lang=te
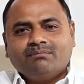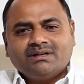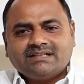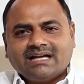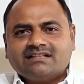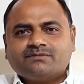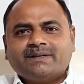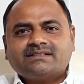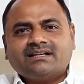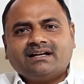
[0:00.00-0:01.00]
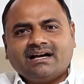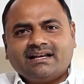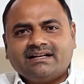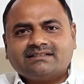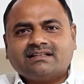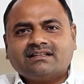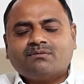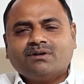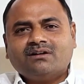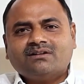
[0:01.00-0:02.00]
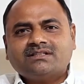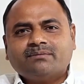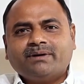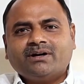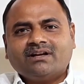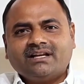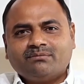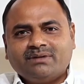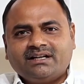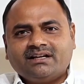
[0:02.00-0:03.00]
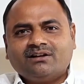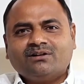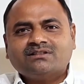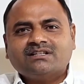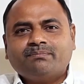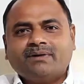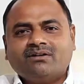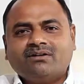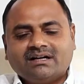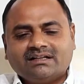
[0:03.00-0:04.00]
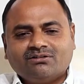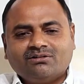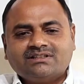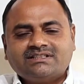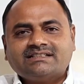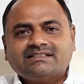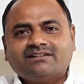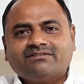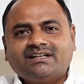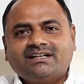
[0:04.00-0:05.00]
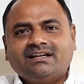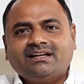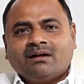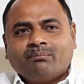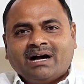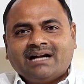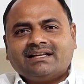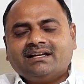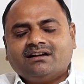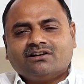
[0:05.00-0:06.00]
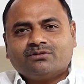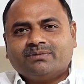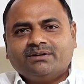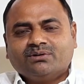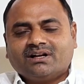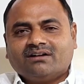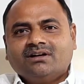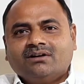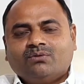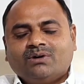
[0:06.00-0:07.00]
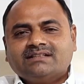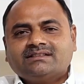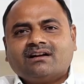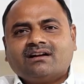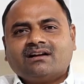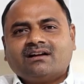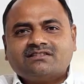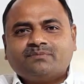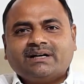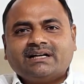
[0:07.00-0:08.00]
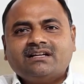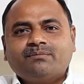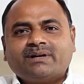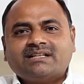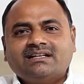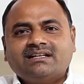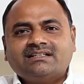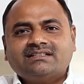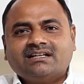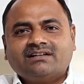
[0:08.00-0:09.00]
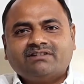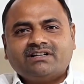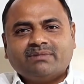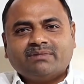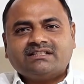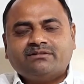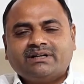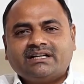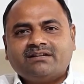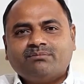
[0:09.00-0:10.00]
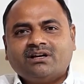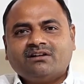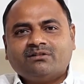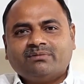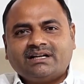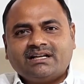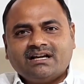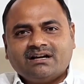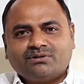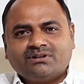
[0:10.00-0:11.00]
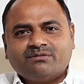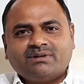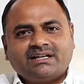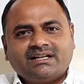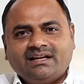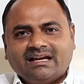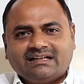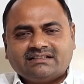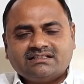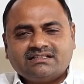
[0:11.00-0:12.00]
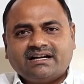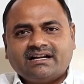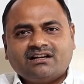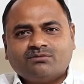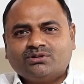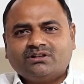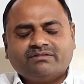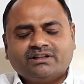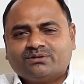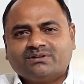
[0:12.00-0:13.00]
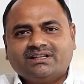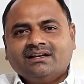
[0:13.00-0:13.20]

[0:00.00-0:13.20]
మేము చాలా స్పష్టంగా అనేక సందర్భాల్లో చెప్పాం అనేక మీటింగుల్లో చెప్పాం గతంలో చేసినటువంటి మాటకి కట్టుబడి ఉన్నాం వైఎస్ఆర్ కాంగ్రెస్ పార్టీ ప్రజలకు ఇచ్చినటువంటి మంచిని బట్టి మేలును బట్టి అభివృద్ధిని బట్టి ఎలక్షన్ చేయడానికి ముందుకు వెళ్తుంది